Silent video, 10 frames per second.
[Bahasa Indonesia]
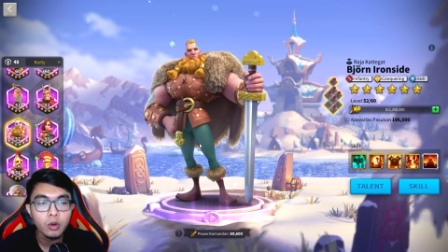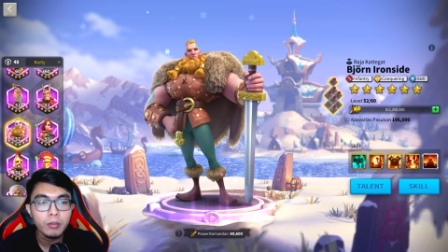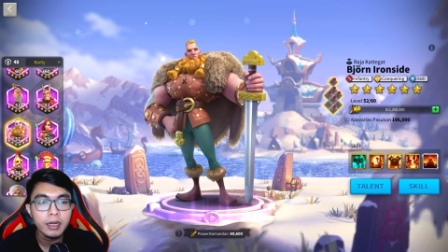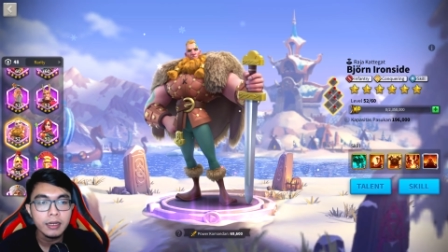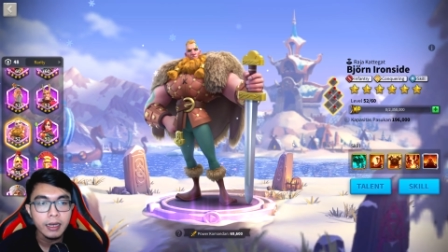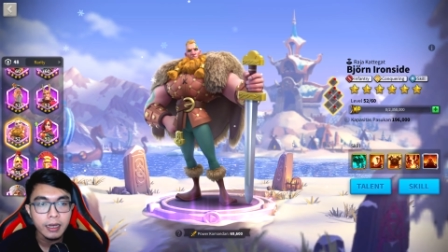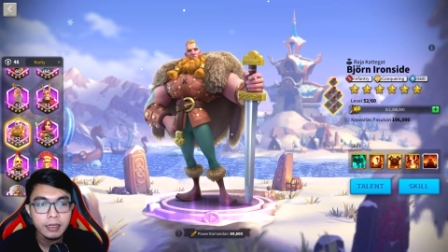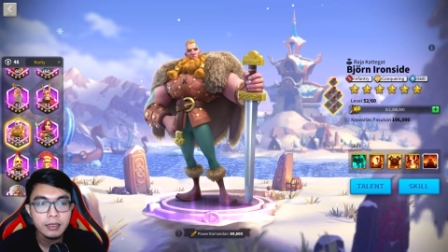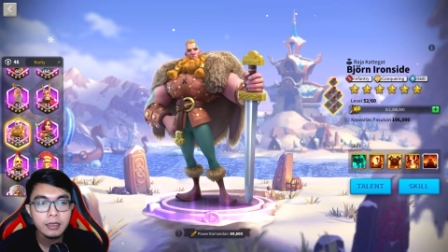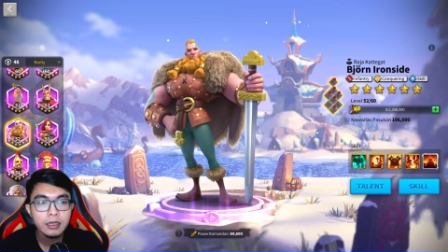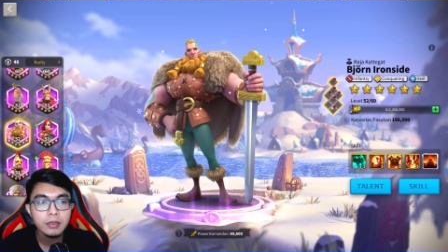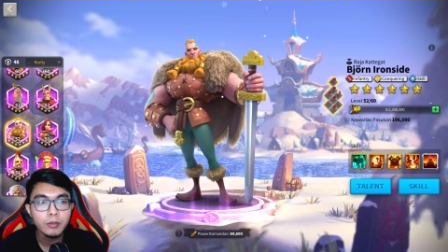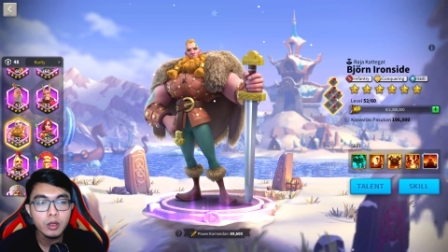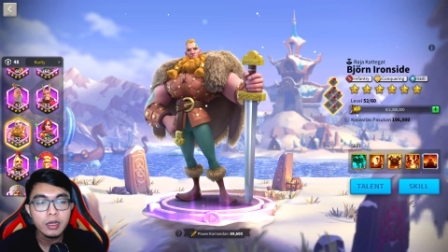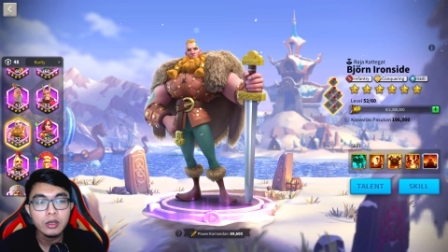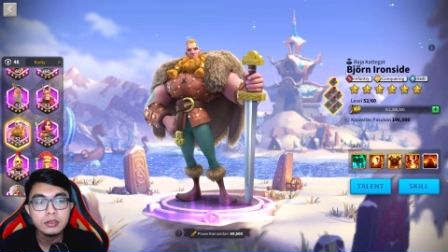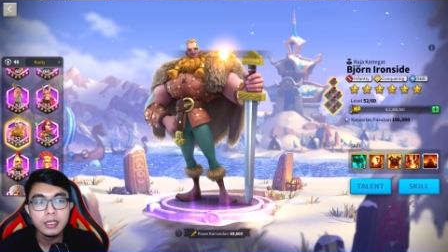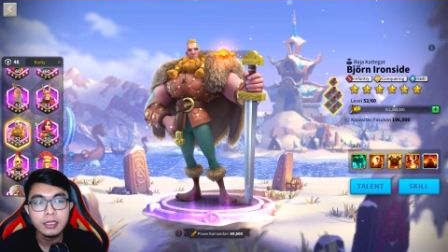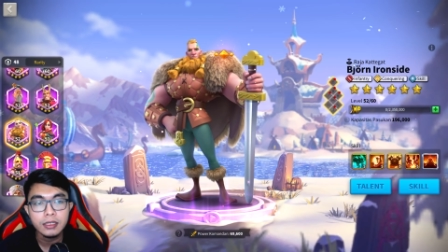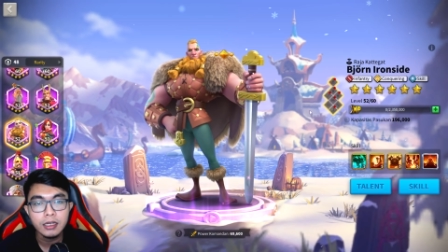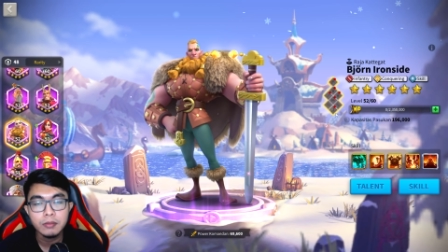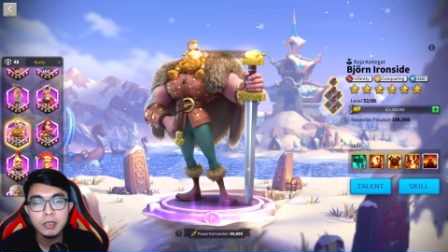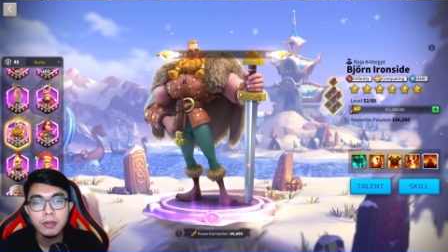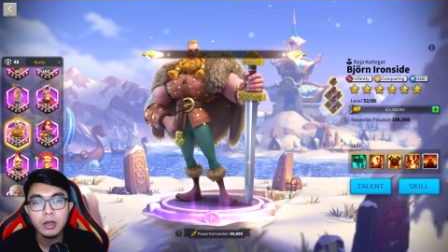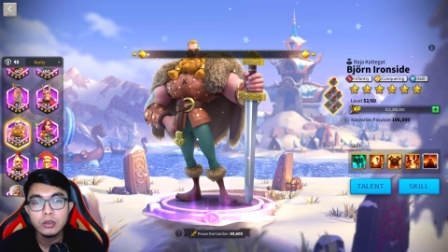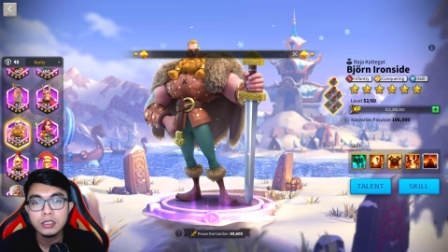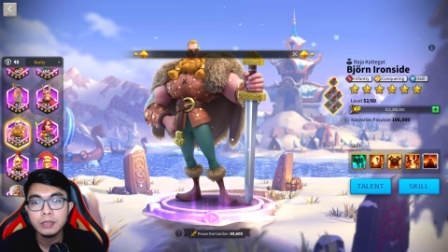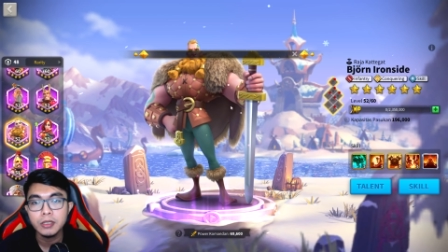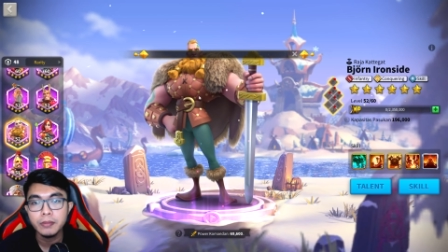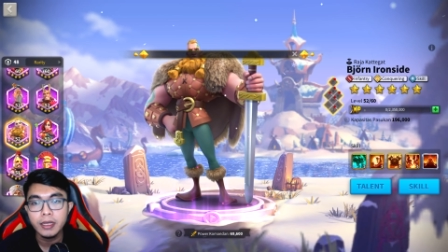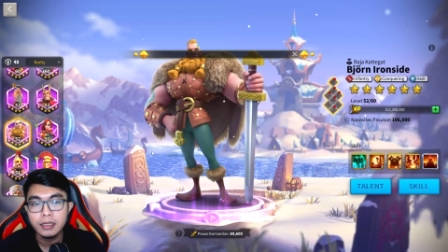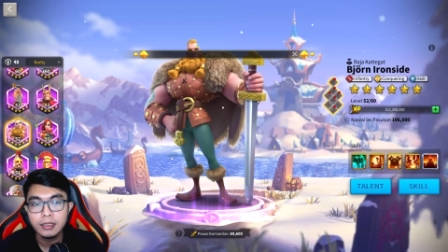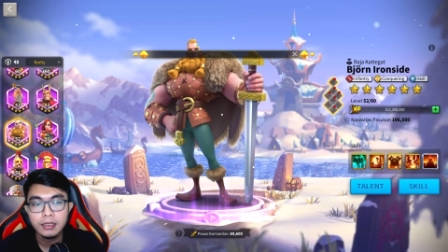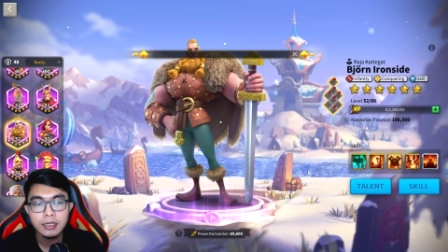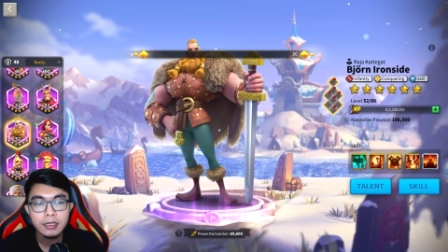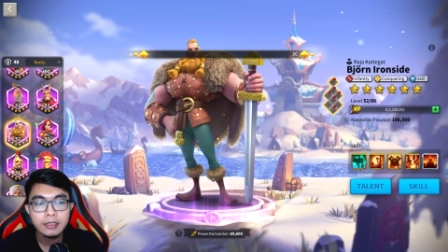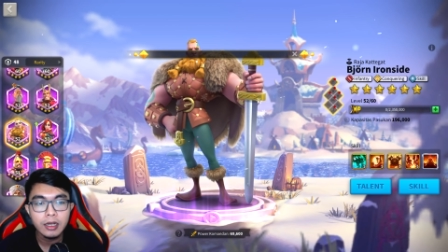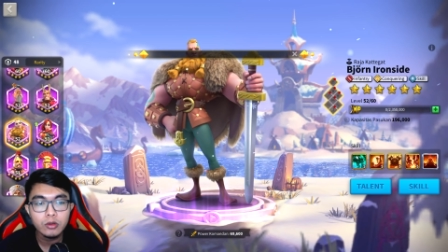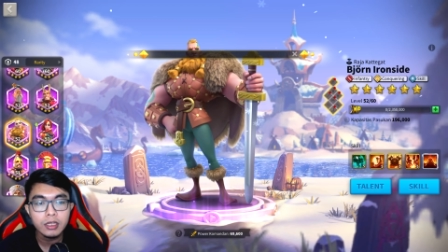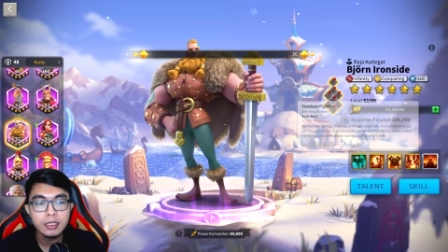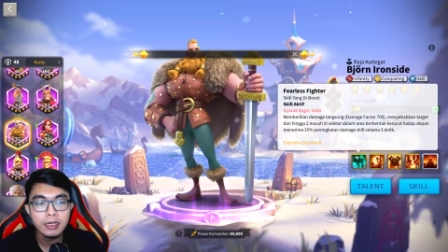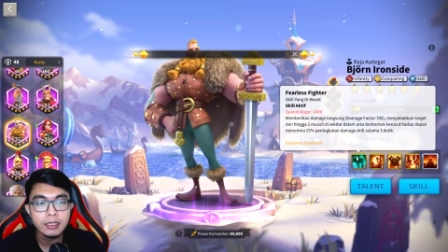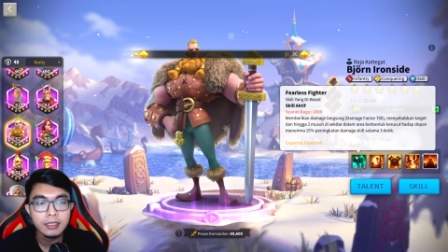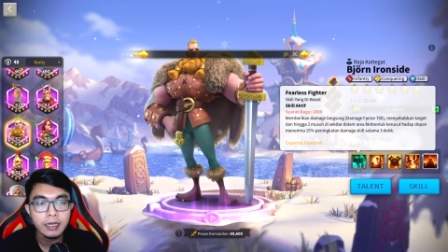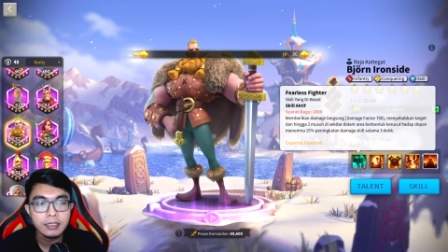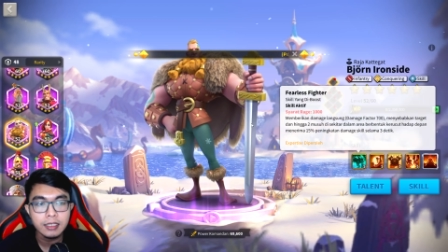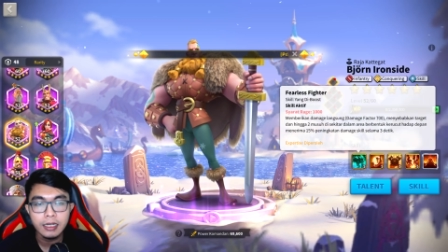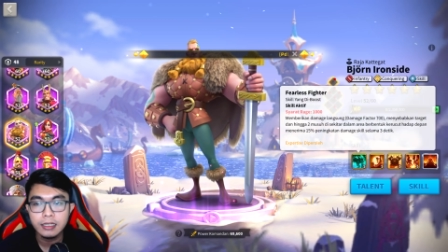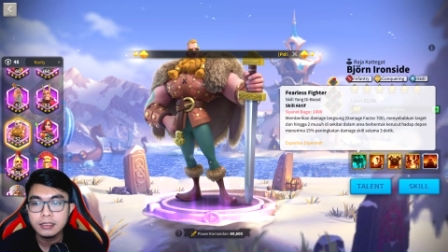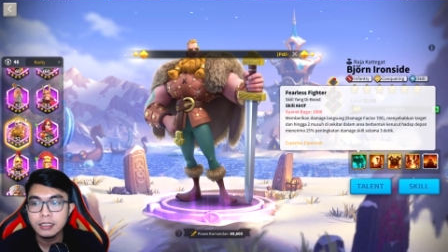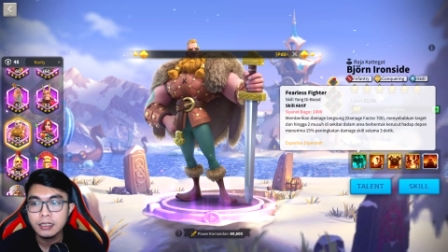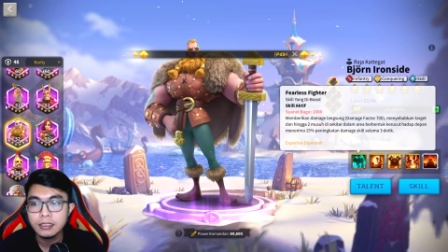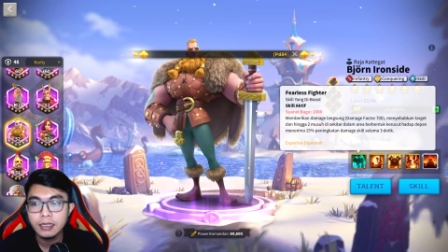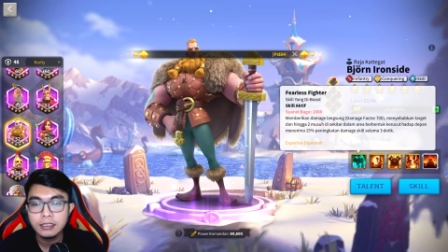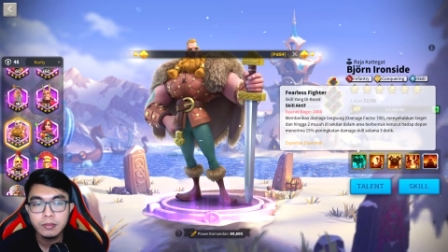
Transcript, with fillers: komandan Beyond Sight ini lebih bagus jadi primary? Kalau kita lihat dari serangan skillnya